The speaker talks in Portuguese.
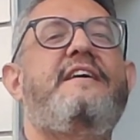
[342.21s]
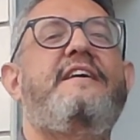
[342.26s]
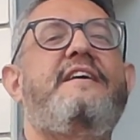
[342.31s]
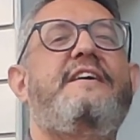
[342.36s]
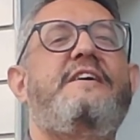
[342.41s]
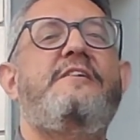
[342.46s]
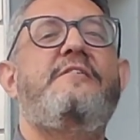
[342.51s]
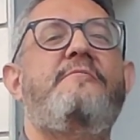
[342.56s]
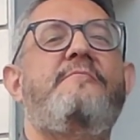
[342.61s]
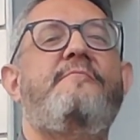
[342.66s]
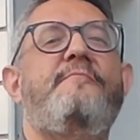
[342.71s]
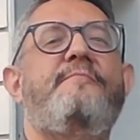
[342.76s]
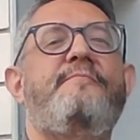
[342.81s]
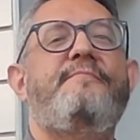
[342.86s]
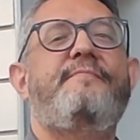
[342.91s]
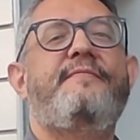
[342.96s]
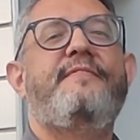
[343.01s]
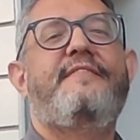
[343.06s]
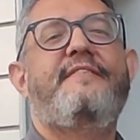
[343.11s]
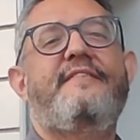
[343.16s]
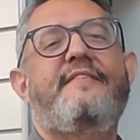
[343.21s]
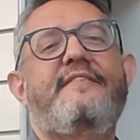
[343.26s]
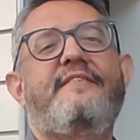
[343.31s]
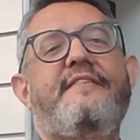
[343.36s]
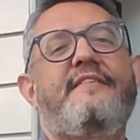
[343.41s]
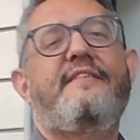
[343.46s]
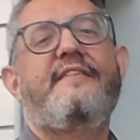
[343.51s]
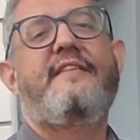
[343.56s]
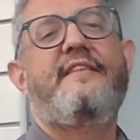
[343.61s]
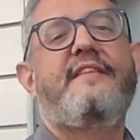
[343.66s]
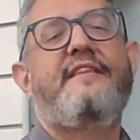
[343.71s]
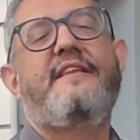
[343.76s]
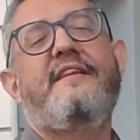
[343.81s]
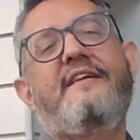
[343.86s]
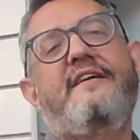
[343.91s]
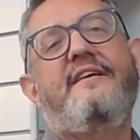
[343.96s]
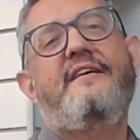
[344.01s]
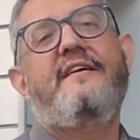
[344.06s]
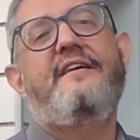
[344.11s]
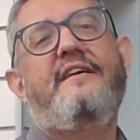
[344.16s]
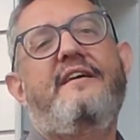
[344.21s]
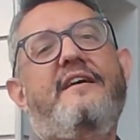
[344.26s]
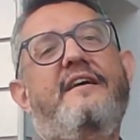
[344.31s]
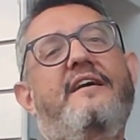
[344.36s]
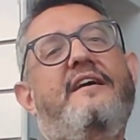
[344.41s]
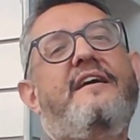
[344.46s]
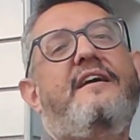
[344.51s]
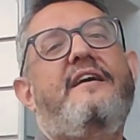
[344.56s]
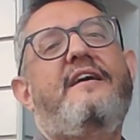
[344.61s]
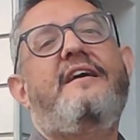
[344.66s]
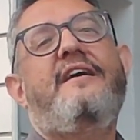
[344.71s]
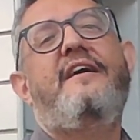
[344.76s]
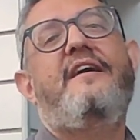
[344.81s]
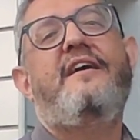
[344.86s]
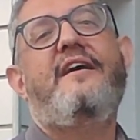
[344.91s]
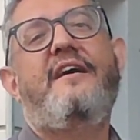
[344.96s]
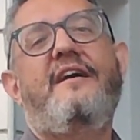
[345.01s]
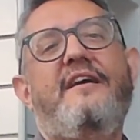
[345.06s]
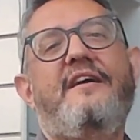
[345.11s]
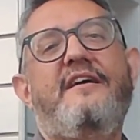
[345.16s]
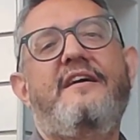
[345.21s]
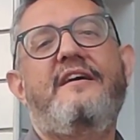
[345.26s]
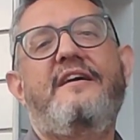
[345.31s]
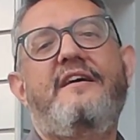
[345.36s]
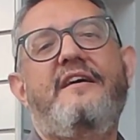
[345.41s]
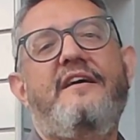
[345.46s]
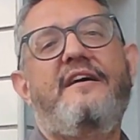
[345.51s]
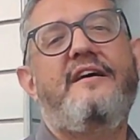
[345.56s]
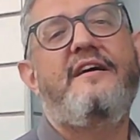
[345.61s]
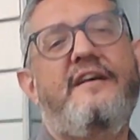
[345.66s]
Então, cara, é é, o Wagner, ó, o